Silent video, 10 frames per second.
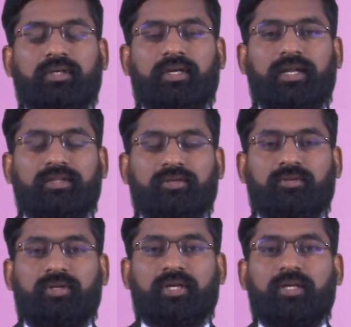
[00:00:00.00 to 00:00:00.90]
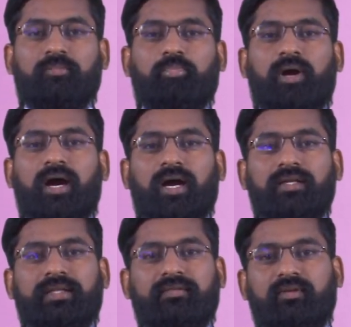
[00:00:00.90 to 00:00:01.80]
நினைத்து கொள்ளுங்கள்
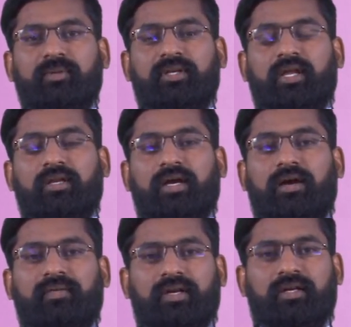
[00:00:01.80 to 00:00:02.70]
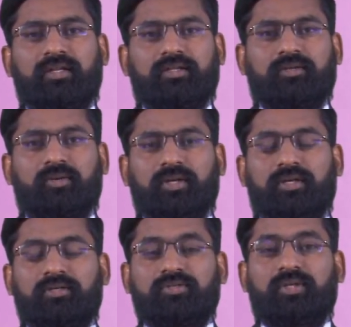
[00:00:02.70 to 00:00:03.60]
பாகால் தெய்வம் என்றால் அவரை நினைத்து கொள்ளுங்கள்
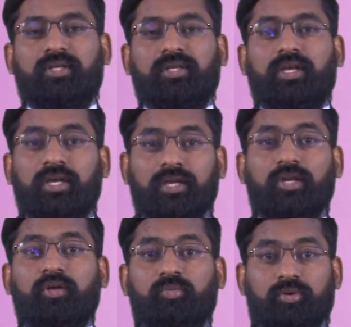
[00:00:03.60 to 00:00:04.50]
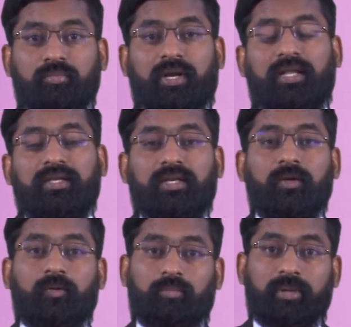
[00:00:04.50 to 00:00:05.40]
என்று சொல்லி இன்னும் ஒரு மலையிலே
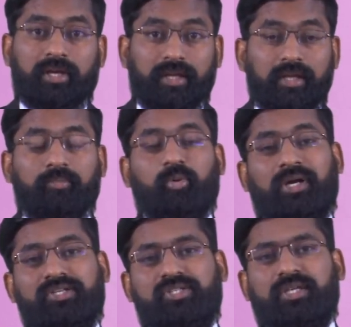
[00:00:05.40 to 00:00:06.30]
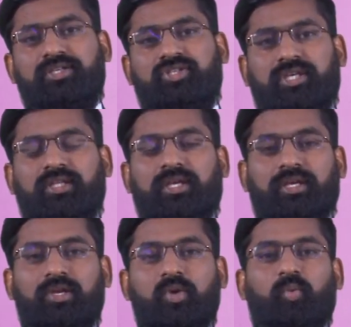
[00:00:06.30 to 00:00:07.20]
ஒரு பெரிய புரட்சியை செய்த
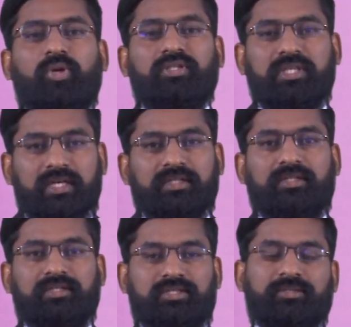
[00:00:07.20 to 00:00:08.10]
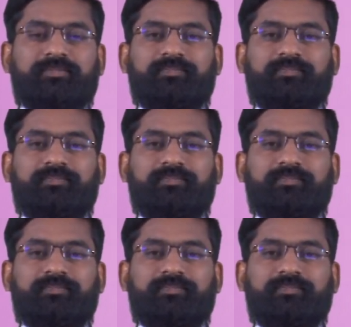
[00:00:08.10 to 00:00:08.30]
ஒரு தீர்க்கதரிசி